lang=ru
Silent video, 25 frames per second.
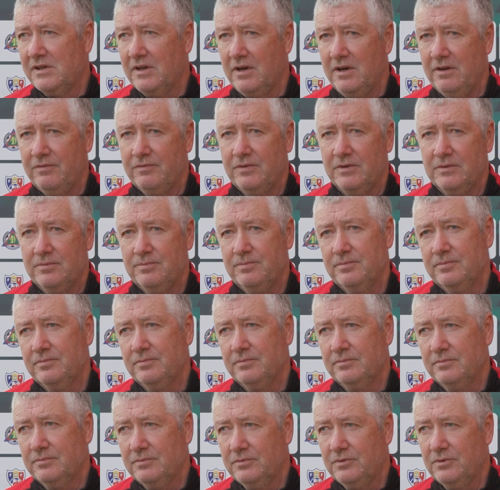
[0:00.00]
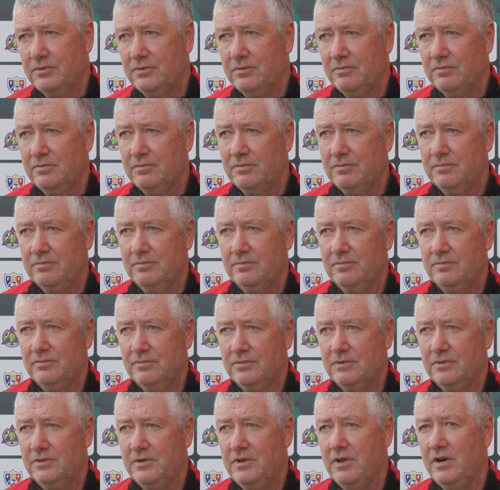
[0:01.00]
шерифа
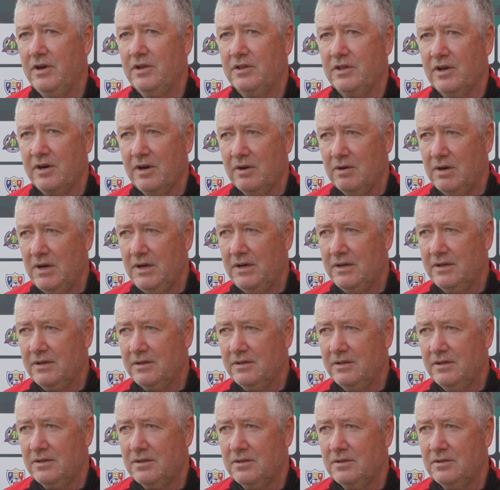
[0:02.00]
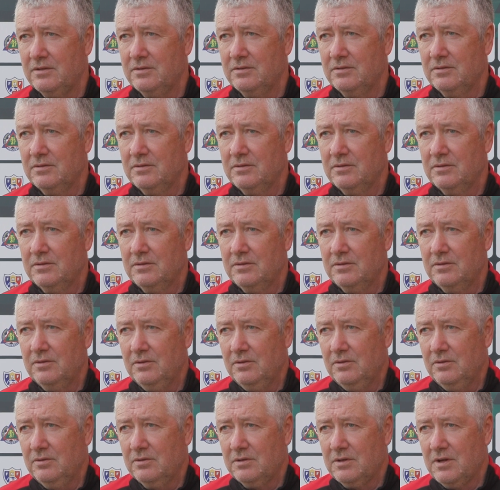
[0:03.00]
территориальное где-то.
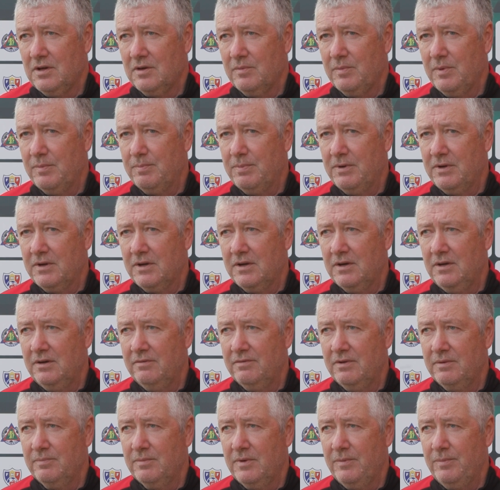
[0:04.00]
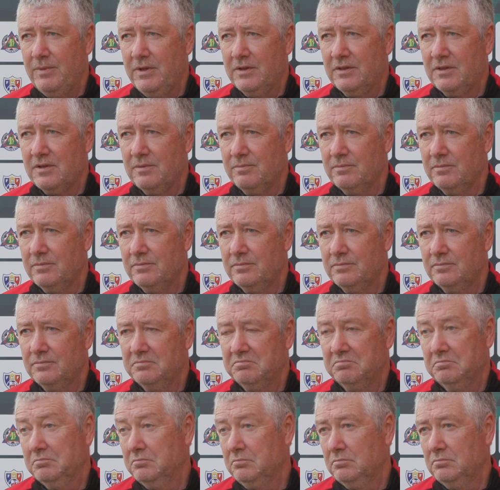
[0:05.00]
Но как бы по голевым моментам,
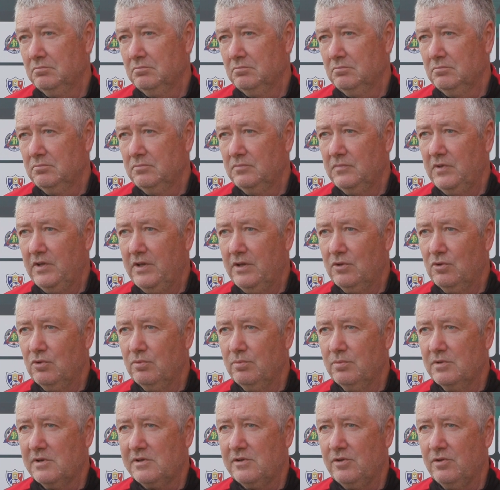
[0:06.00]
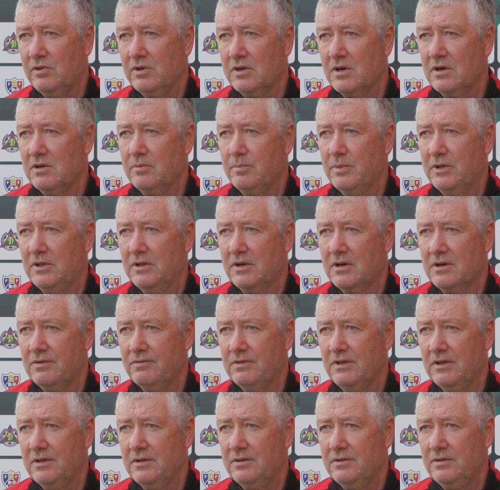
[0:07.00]
я думаю, что игра была
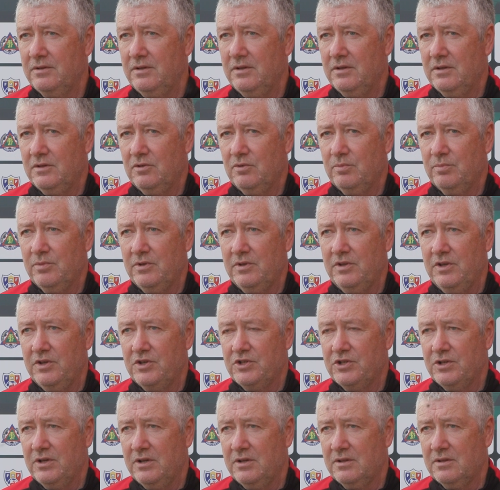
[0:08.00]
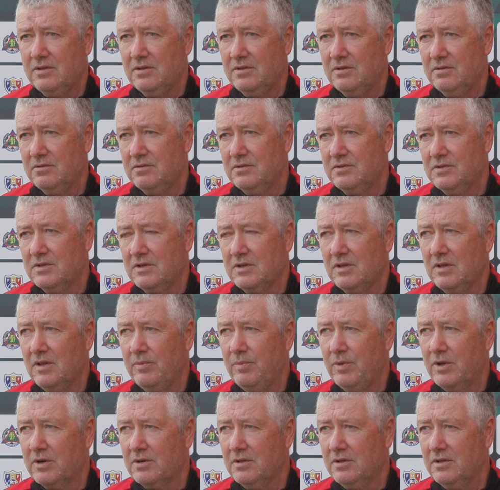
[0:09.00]
равна. Я думаю, ничья – это
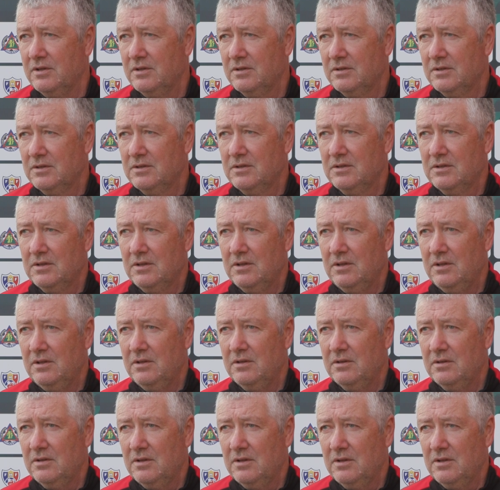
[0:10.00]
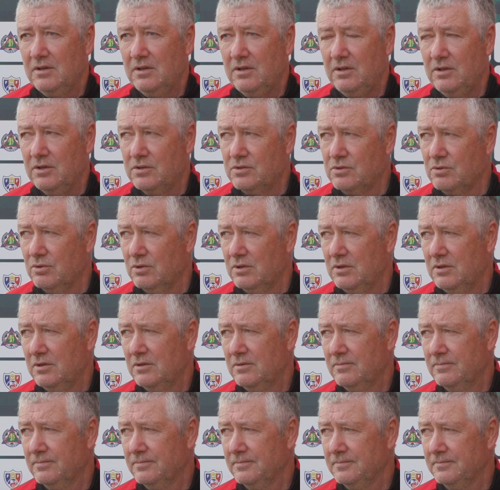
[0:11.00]
закономерный исход –
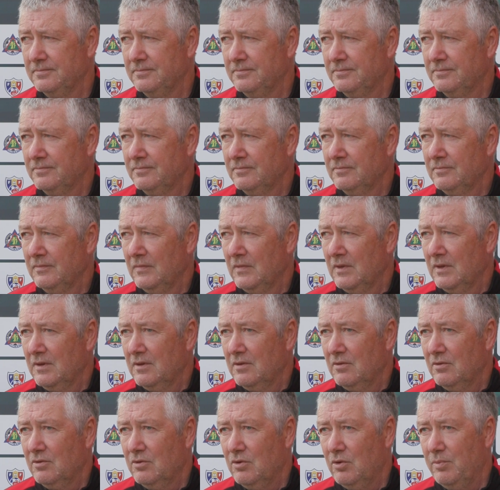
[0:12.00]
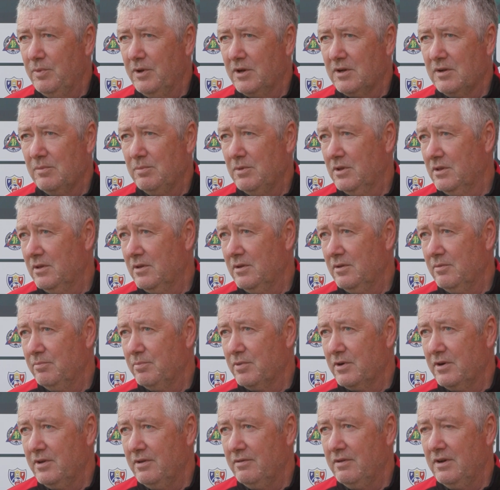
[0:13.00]
Обе команды
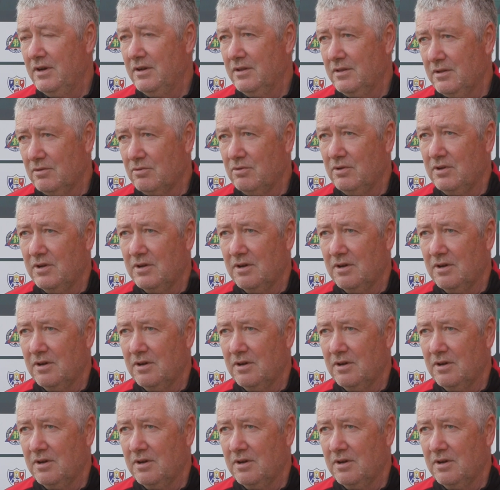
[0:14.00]
проявили такой